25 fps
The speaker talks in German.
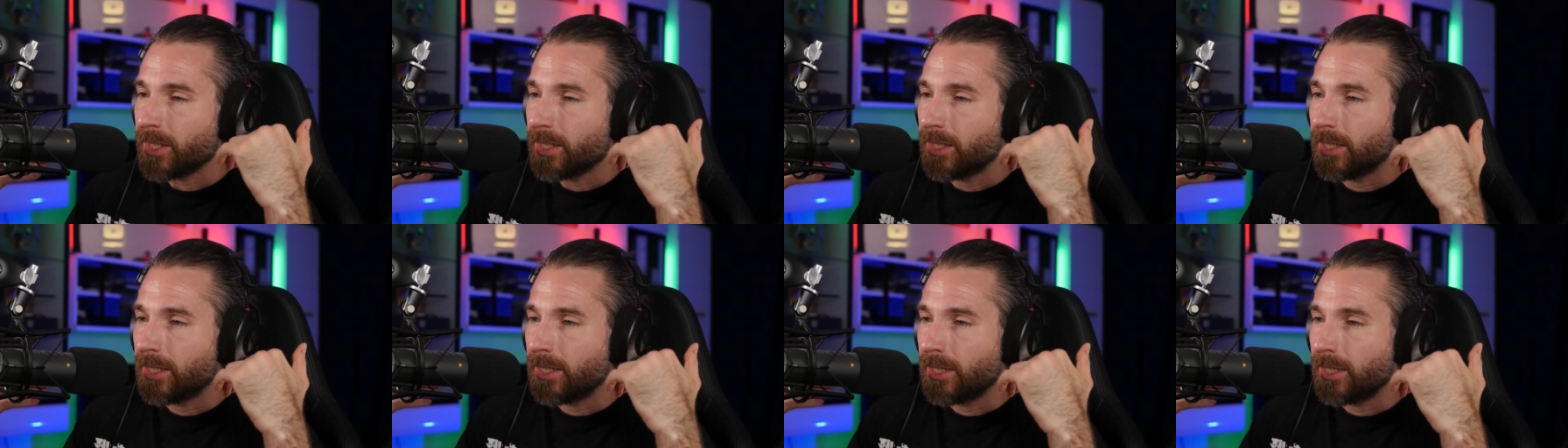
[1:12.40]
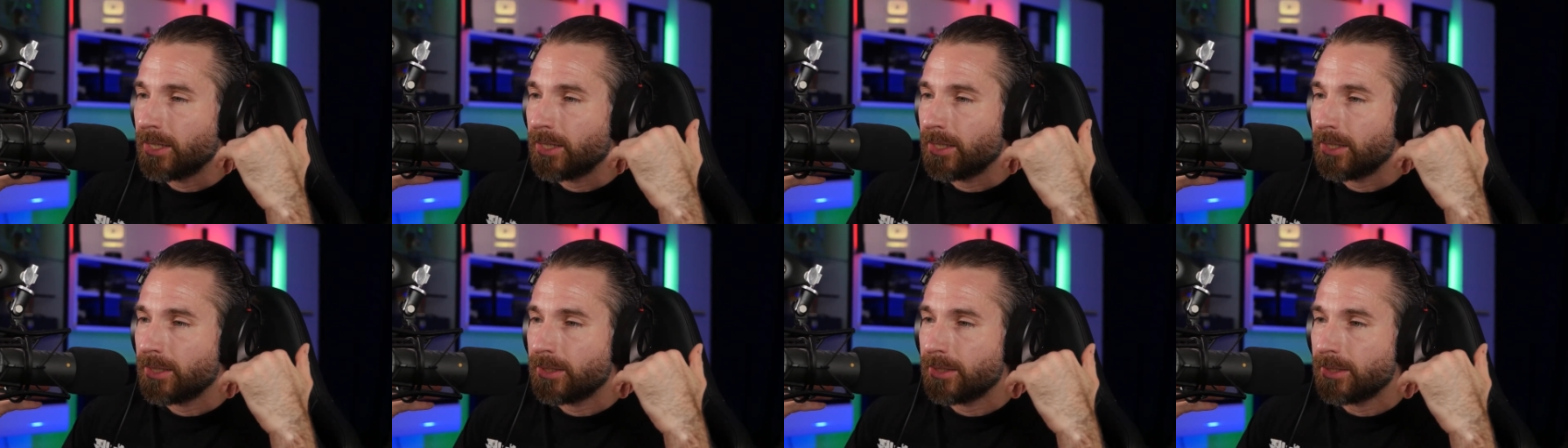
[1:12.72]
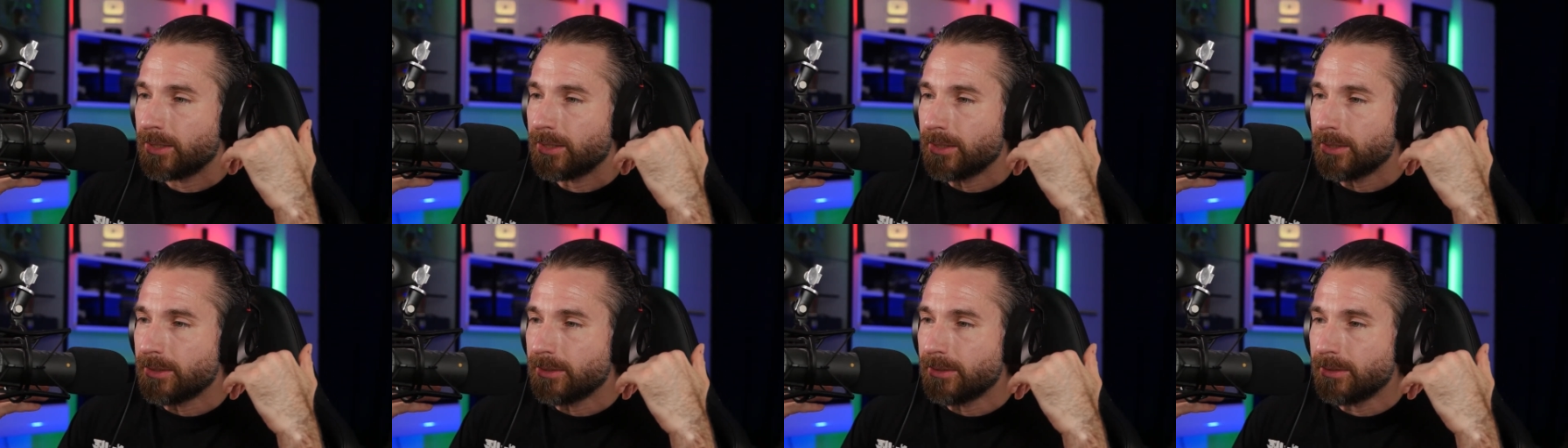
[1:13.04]
äh,
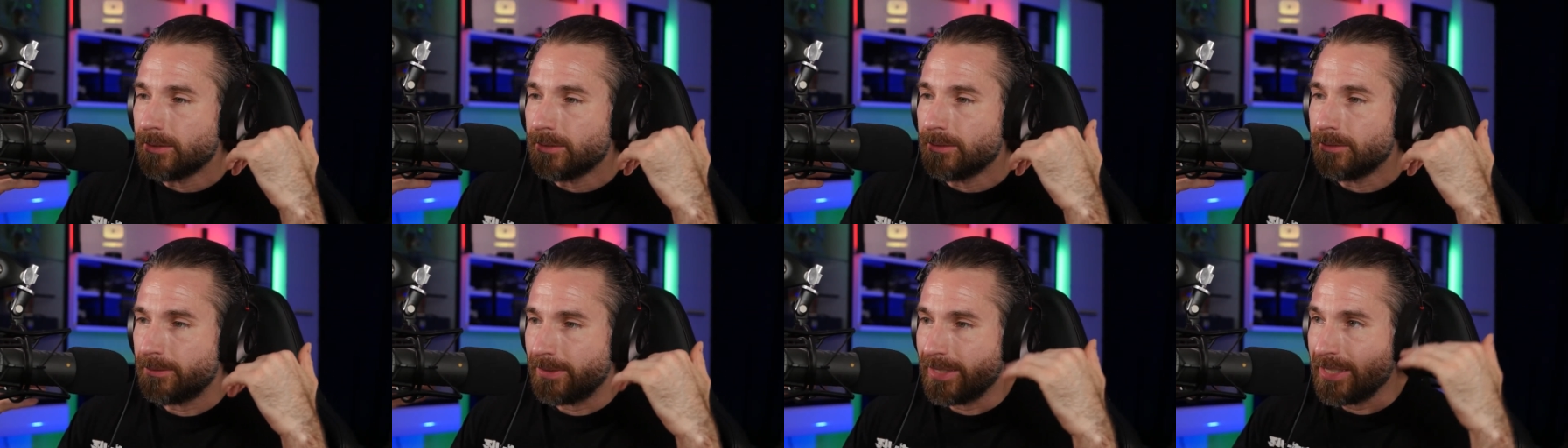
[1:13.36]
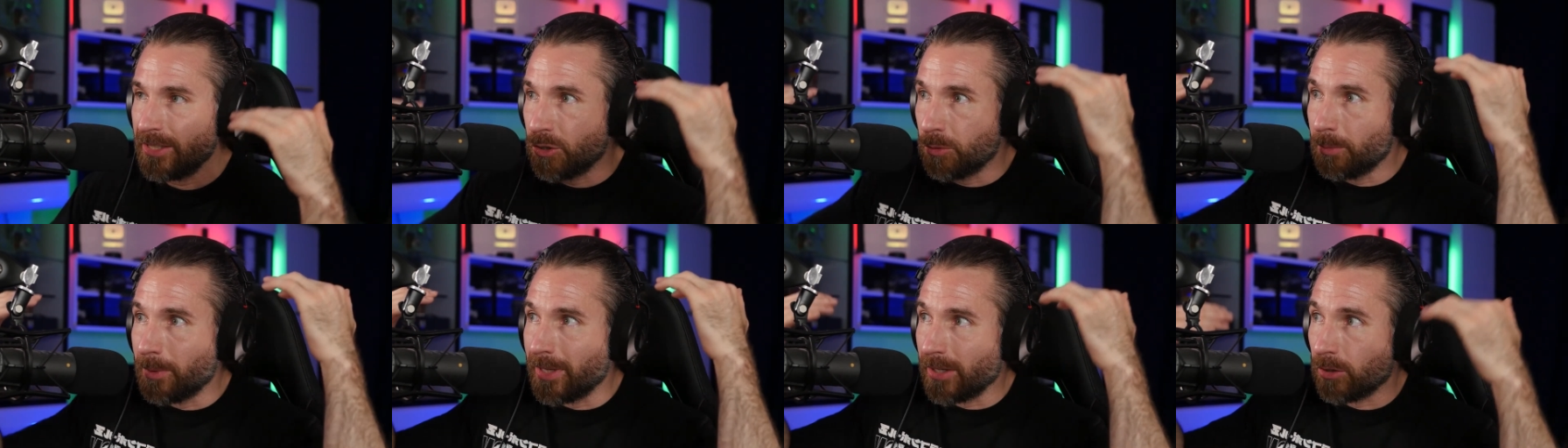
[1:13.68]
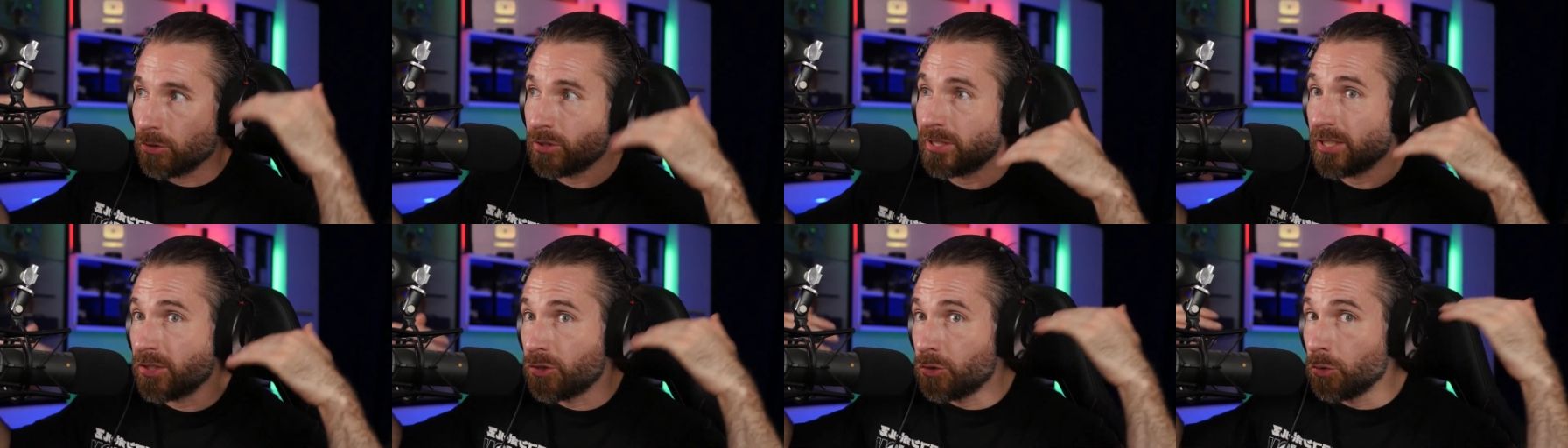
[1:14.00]
wenn sie über
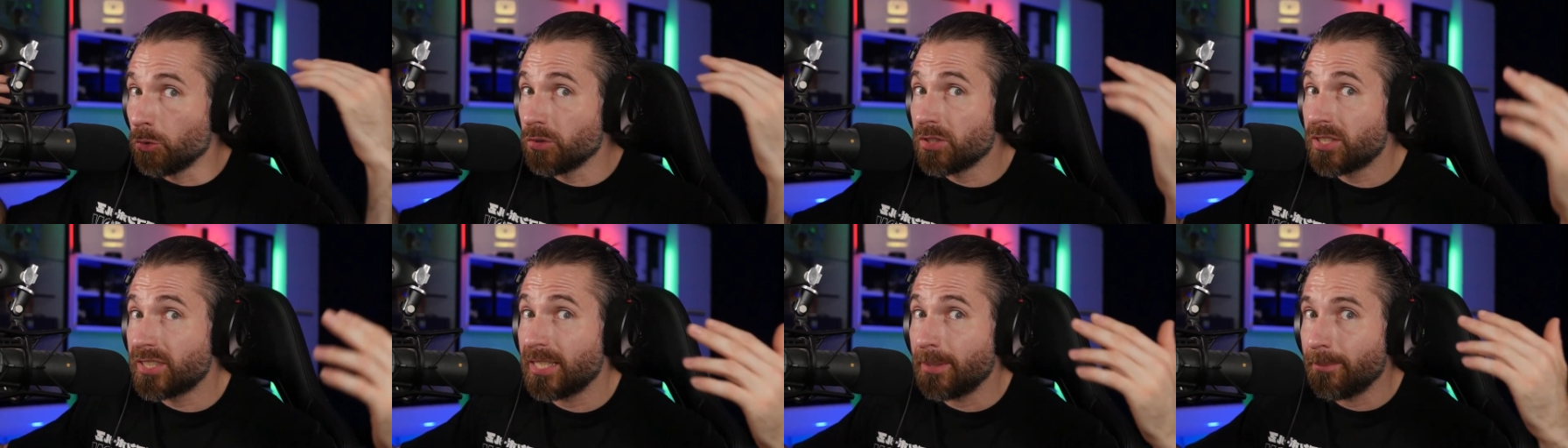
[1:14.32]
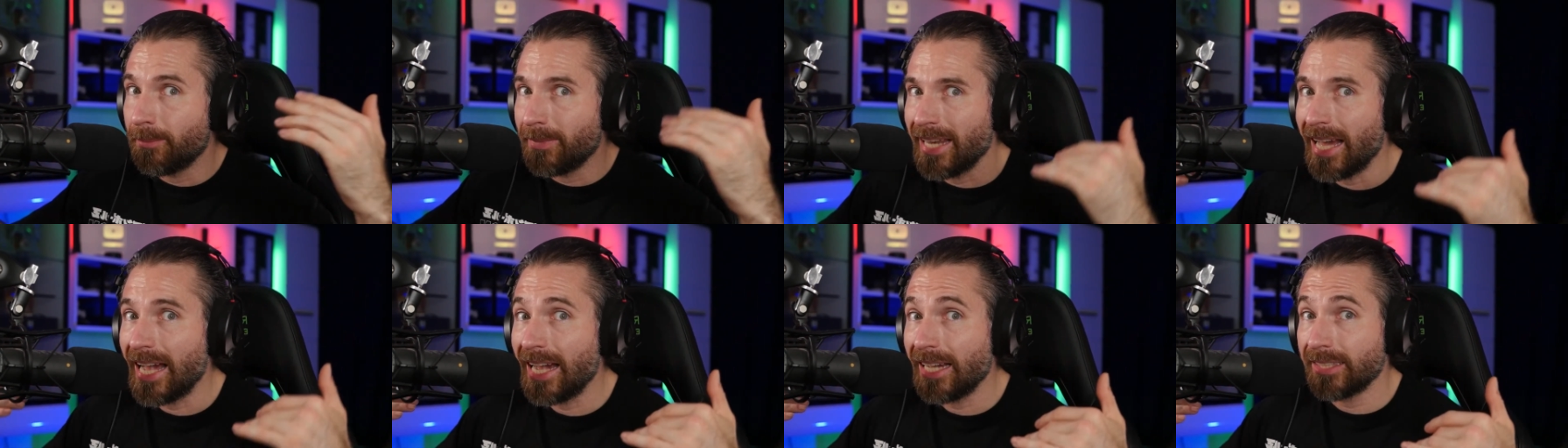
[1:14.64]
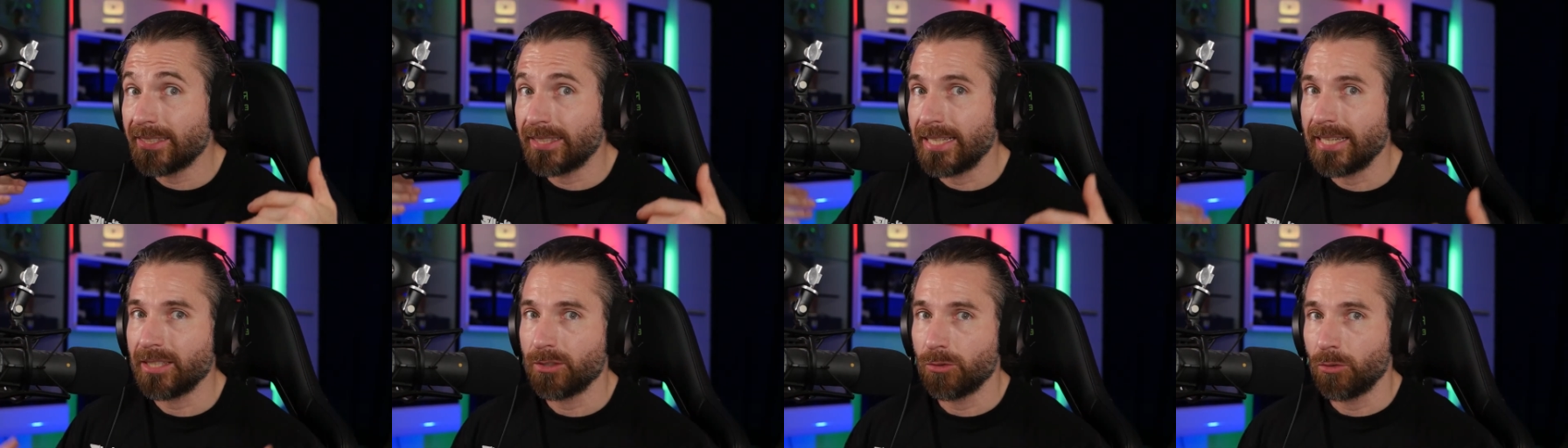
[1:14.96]
Rotationsthemen
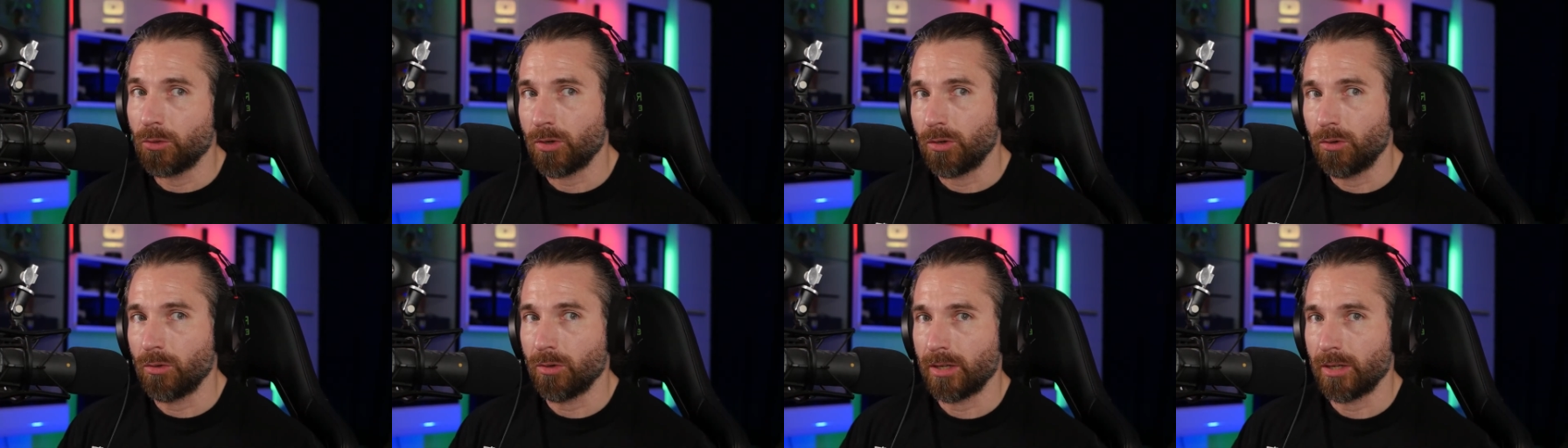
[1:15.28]
nachdenken oder,